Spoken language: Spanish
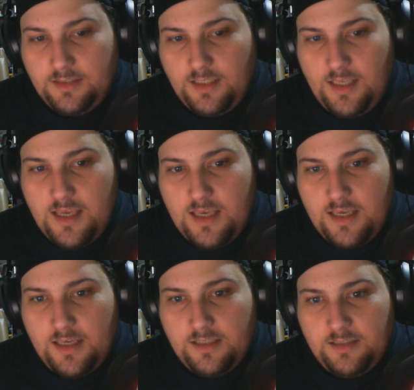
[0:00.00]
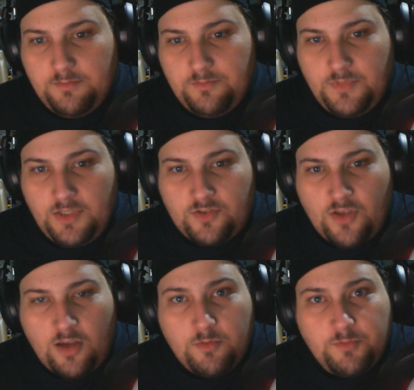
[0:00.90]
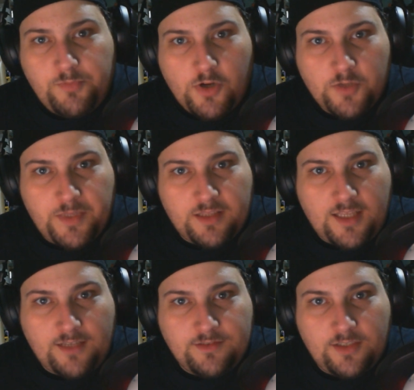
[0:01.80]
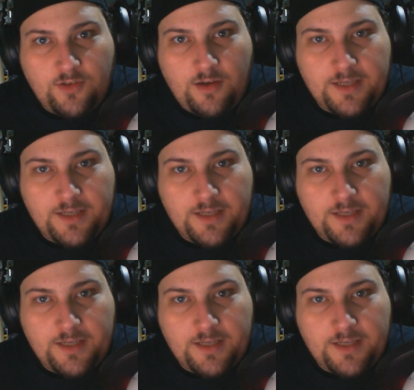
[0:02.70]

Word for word: Y estoy como un poco expectante, ¿no?